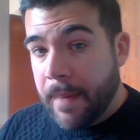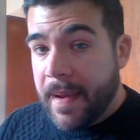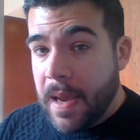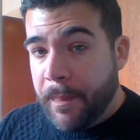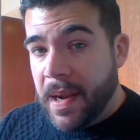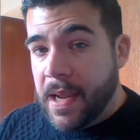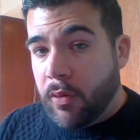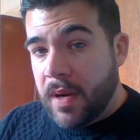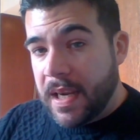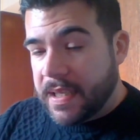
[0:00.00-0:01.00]
vaya
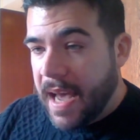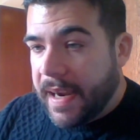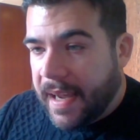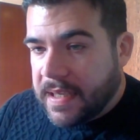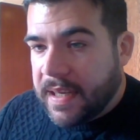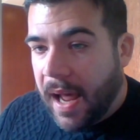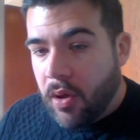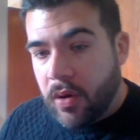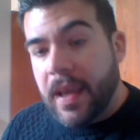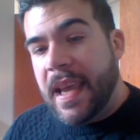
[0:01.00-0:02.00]
película se ha
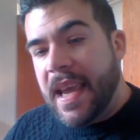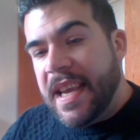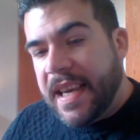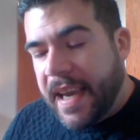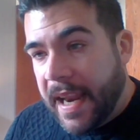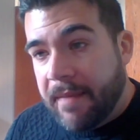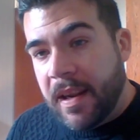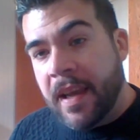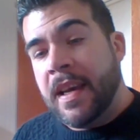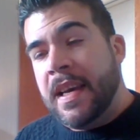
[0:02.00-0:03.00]
cascado. Increíble.